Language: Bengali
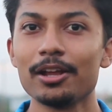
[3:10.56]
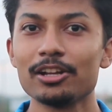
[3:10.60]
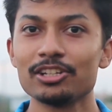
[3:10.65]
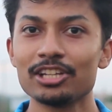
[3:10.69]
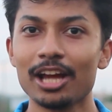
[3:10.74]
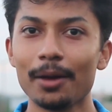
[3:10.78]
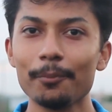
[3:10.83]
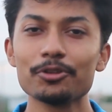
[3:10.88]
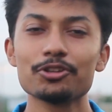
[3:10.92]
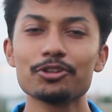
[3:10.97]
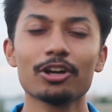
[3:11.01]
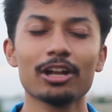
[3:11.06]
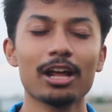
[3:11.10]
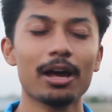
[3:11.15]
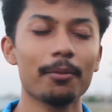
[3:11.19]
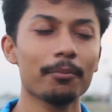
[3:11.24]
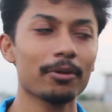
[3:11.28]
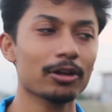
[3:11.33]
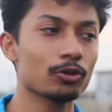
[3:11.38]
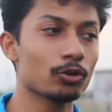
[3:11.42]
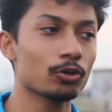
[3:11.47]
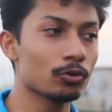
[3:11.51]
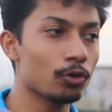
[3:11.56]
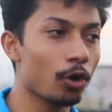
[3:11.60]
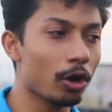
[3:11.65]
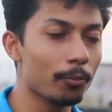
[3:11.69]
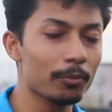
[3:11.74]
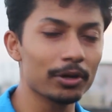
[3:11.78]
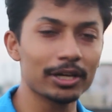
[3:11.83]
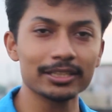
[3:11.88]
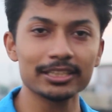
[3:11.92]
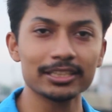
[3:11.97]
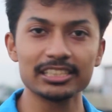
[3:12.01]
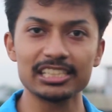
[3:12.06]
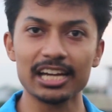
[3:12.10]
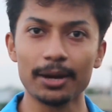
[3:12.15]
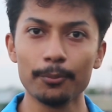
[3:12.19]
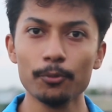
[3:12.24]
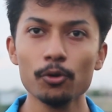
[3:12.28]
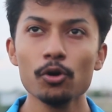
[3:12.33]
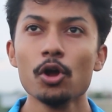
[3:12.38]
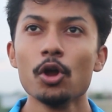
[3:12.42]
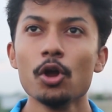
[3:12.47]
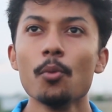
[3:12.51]
সামনে যখন আমরা কর্মক্ষেত্রে যাব
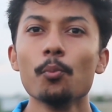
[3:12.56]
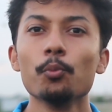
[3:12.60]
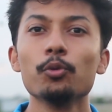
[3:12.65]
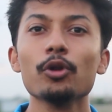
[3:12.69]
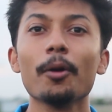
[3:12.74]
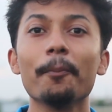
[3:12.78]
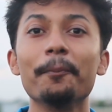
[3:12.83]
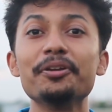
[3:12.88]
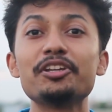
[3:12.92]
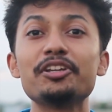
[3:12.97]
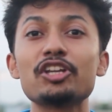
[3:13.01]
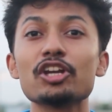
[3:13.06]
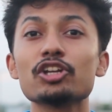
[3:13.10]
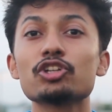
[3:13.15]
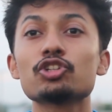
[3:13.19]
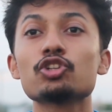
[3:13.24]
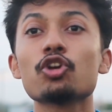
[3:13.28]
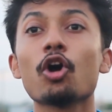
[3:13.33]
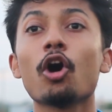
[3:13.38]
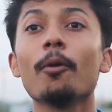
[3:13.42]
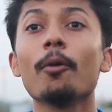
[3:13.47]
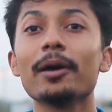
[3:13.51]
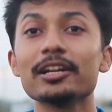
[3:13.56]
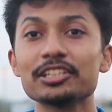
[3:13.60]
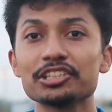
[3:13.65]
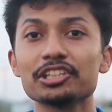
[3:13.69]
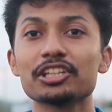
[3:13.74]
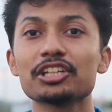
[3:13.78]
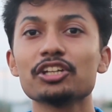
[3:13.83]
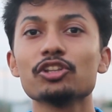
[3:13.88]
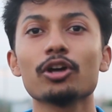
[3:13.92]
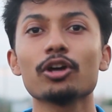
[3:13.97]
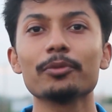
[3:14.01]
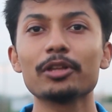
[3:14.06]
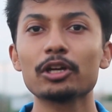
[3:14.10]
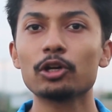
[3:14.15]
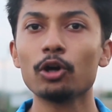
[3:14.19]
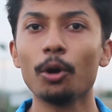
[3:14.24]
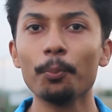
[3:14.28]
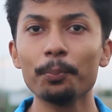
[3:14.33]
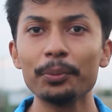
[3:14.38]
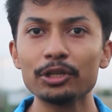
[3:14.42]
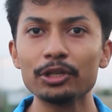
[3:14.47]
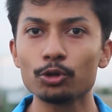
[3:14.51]
পুরো বিশ্বের সবার সাথে কিন্তু আমাদের
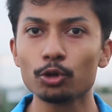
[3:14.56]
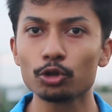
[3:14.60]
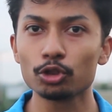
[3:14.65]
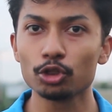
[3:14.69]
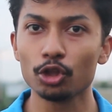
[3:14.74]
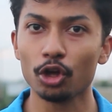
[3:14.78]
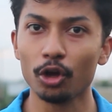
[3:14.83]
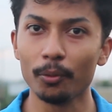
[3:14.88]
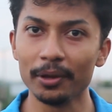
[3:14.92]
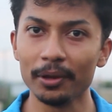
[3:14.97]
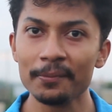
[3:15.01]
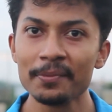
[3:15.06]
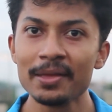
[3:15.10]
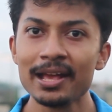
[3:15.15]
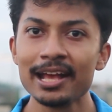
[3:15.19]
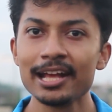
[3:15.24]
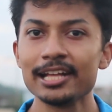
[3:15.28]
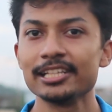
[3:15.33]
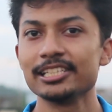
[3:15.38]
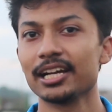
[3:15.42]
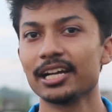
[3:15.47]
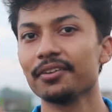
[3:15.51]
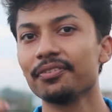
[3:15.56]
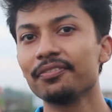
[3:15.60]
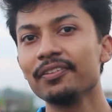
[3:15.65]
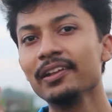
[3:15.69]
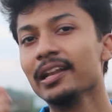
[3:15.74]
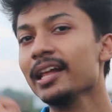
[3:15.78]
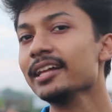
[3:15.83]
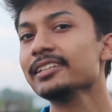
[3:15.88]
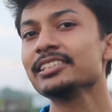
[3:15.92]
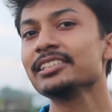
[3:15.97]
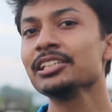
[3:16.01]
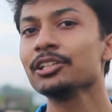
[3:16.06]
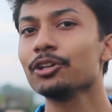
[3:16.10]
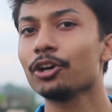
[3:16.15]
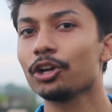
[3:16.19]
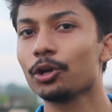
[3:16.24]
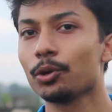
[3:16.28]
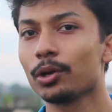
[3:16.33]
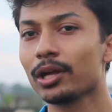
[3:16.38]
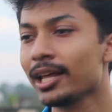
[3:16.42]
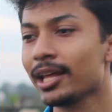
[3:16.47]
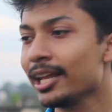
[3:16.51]
কম্পিট করতে হবে যারা ফ্রিল্যান্সিং করে
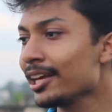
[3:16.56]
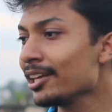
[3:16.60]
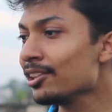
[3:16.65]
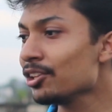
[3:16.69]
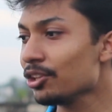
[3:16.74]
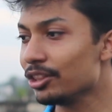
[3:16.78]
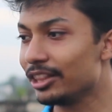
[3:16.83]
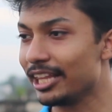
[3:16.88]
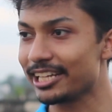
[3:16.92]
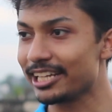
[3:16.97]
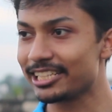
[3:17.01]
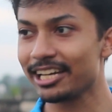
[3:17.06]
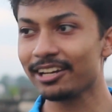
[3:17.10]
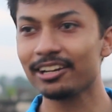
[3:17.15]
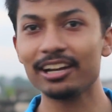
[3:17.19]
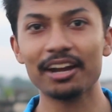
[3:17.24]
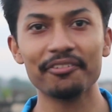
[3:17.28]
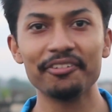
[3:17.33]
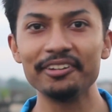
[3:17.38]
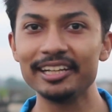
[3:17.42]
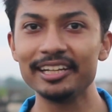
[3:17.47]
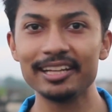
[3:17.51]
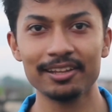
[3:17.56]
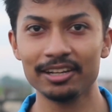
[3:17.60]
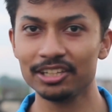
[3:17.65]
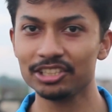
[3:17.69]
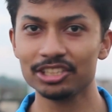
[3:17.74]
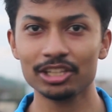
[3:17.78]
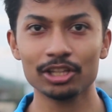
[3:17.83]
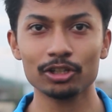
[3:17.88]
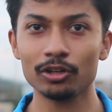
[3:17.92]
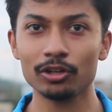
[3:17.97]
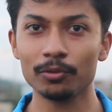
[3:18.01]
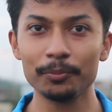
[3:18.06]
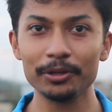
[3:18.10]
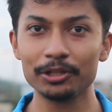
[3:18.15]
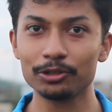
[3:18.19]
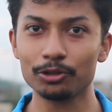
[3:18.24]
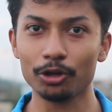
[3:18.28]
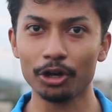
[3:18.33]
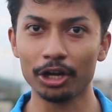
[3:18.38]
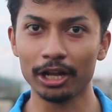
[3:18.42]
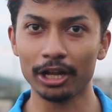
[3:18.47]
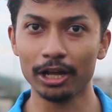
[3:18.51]
ওরা খালি কিন্তু দেশের গ্রাফিক ডিজাইনের সাথে কম্পিট
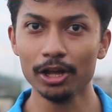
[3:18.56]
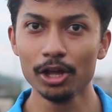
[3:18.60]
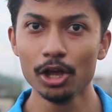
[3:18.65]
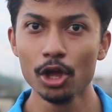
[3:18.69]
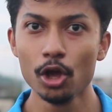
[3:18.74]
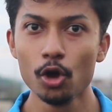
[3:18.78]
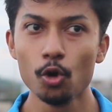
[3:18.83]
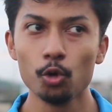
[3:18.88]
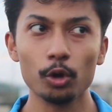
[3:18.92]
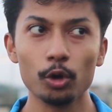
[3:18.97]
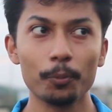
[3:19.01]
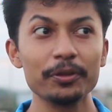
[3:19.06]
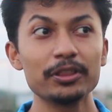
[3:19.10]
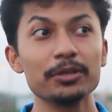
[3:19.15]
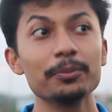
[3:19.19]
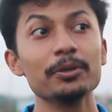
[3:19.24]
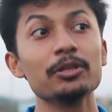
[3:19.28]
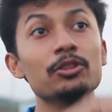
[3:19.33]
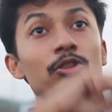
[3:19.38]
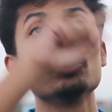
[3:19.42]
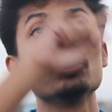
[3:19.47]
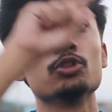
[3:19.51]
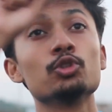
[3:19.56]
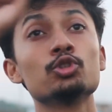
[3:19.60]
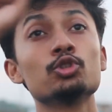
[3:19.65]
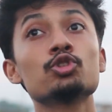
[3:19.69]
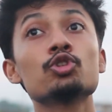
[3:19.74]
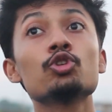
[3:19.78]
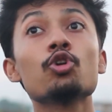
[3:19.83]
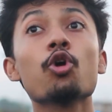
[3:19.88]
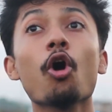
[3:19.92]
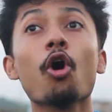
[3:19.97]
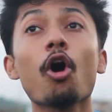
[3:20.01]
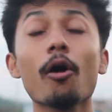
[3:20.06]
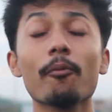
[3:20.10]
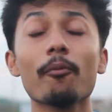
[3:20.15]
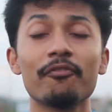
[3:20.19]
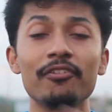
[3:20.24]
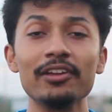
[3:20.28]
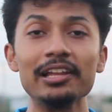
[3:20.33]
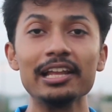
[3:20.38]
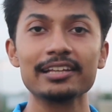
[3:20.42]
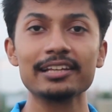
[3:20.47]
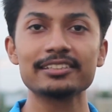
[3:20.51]
করে না ওরা পৃথিবীর সব
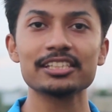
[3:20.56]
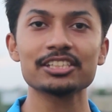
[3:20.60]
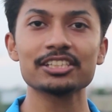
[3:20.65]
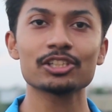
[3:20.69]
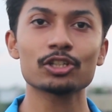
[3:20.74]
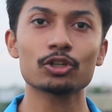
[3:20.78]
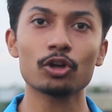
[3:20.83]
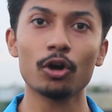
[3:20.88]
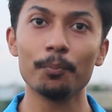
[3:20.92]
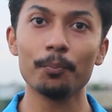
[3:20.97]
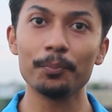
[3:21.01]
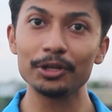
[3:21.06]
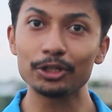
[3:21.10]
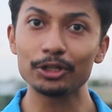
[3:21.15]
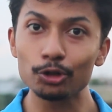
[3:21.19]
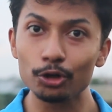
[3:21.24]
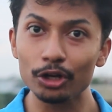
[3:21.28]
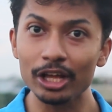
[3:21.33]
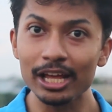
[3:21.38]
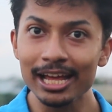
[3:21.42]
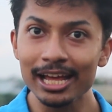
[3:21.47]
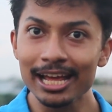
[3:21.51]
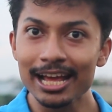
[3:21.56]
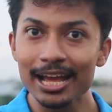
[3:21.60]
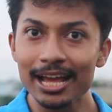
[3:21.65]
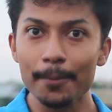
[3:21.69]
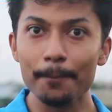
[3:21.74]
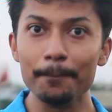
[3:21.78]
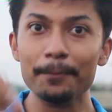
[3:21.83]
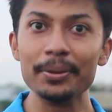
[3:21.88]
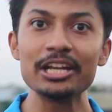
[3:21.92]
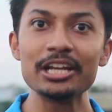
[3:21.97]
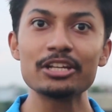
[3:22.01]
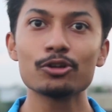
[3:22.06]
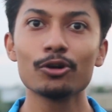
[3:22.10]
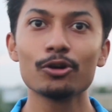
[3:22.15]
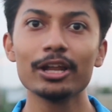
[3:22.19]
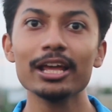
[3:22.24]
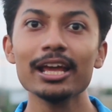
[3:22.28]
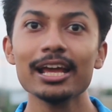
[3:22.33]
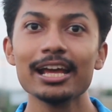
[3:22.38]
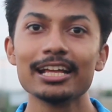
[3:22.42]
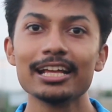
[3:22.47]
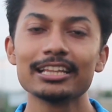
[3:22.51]
ফ্রিল্যান্সের সাথে কম্পিট করে বিট
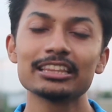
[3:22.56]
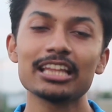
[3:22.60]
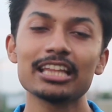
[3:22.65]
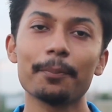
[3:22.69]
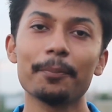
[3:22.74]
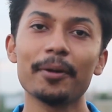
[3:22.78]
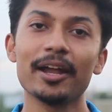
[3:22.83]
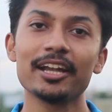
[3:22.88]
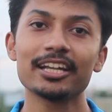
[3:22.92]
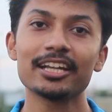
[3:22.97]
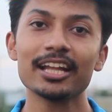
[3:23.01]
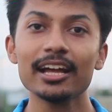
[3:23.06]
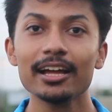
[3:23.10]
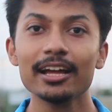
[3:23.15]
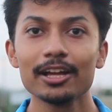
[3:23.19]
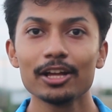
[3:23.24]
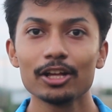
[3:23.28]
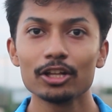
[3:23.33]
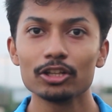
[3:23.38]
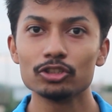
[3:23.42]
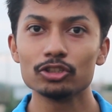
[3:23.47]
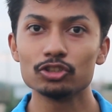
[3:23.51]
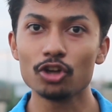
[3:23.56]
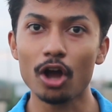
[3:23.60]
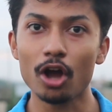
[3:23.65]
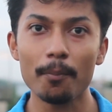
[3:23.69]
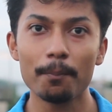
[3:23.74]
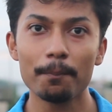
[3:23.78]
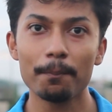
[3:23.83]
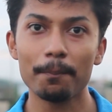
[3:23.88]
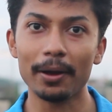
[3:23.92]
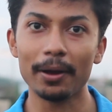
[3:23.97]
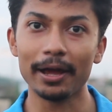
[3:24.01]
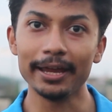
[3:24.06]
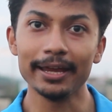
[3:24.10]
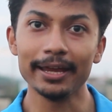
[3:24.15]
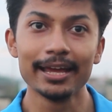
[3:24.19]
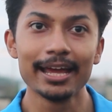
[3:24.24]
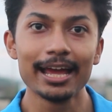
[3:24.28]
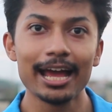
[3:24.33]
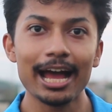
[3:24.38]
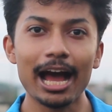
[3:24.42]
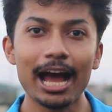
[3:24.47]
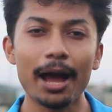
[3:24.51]
করে তারপর একটা জব পায়
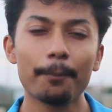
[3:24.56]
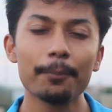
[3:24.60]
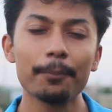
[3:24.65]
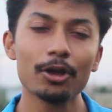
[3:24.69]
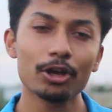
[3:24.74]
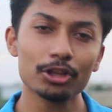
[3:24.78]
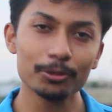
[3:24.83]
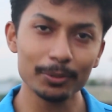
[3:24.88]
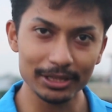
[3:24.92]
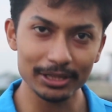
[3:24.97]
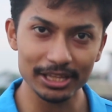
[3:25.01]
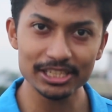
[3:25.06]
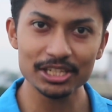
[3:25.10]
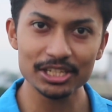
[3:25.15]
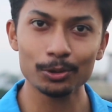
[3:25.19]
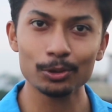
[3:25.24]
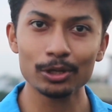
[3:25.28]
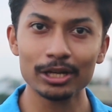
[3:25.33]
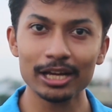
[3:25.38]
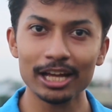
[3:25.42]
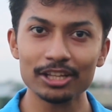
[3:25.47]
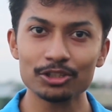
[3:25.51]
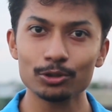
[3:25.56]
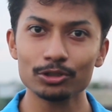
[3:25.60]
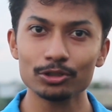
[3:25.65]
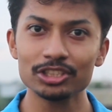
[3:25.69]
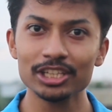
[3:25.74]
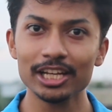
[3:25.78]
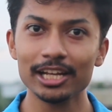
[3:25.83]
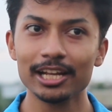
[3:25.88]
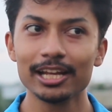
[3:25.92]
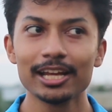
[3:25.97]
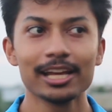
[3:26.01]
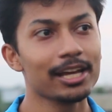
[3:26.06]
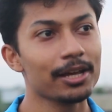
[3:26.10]
আপনি হয়তো দেশে কোনো কাজ করছেন